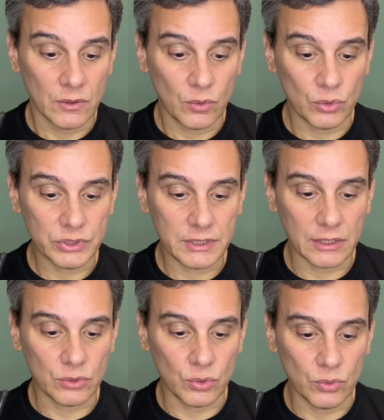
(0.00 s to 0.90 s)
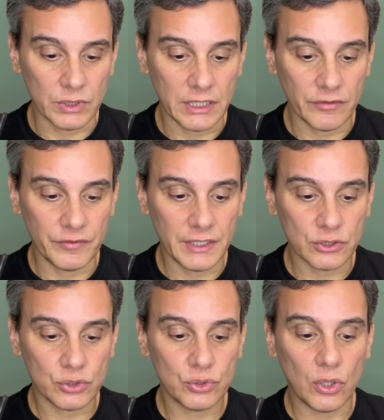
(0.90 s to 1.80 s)
constatou que havia
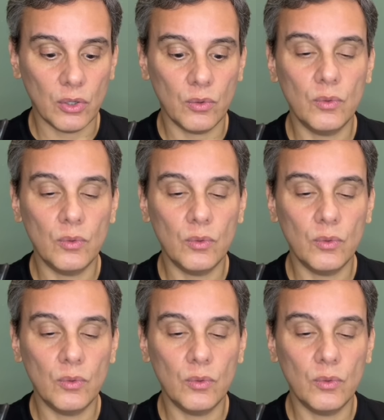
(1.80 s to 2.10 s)
só